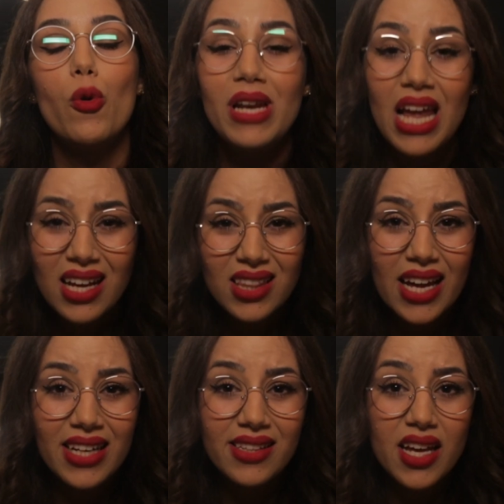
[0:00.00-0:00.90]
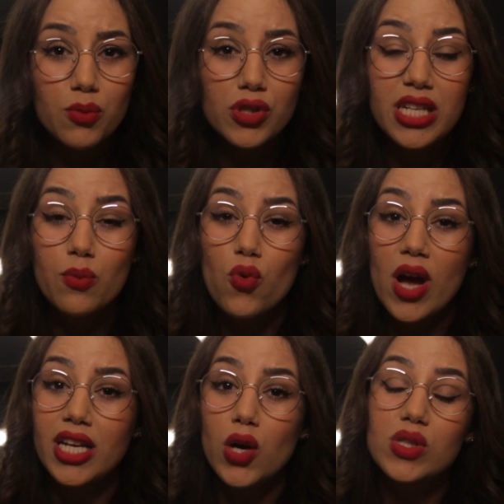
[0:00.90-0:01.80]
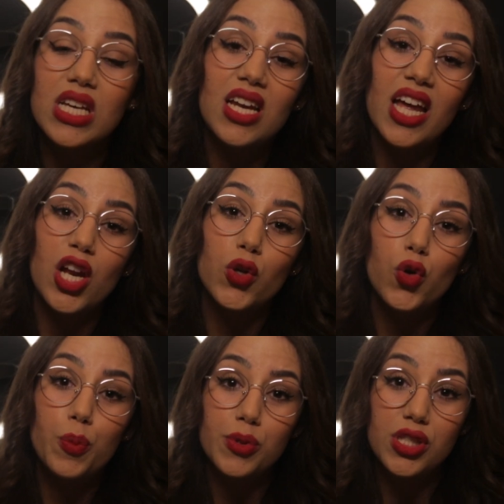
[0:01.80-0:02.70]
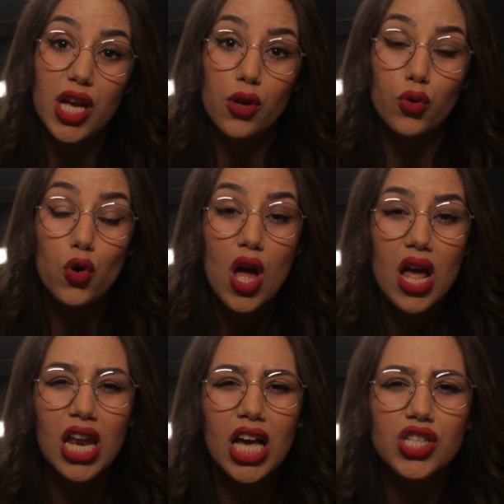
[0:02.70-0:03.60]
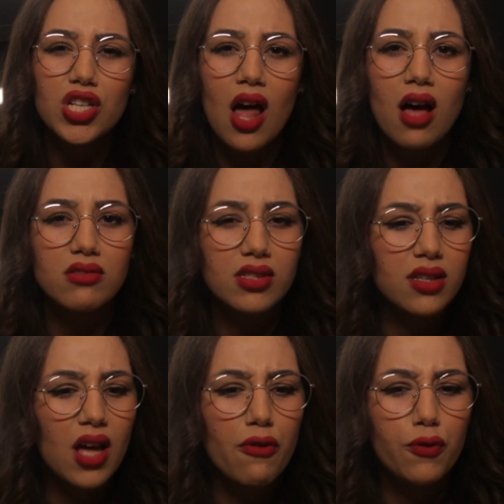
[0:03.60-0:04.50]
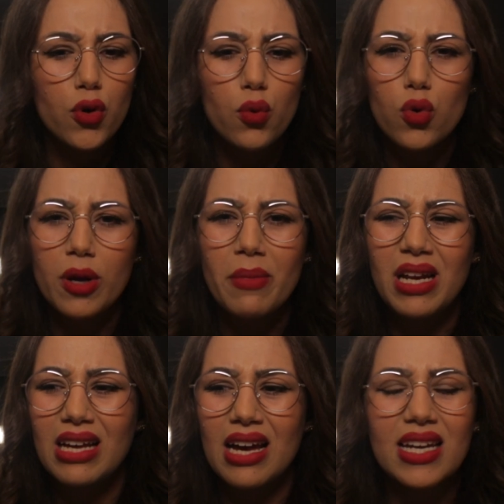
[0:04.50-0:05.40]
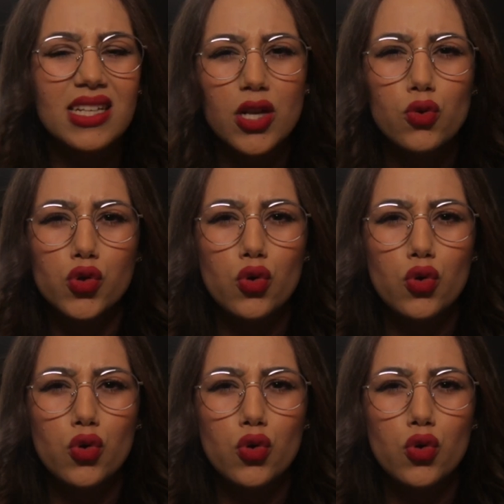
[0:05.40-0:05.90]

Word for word: ومن الاخطاء اللي دار مسلم هو انه تخلى على الجروب ديالو القشله الزنقه فلو وكمل الكارير ديالو